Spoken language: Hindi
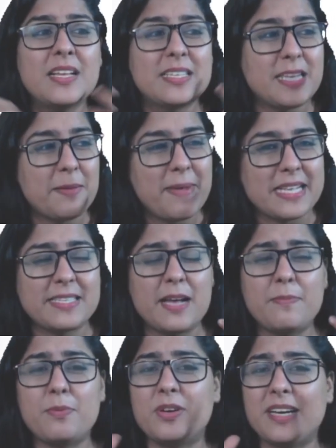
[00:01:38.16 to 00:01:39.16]
सब ऐसा
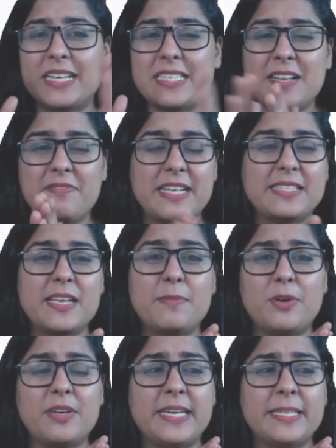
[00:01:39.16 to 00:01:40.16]
बोल रहे हैं सब वैसा बोल रहे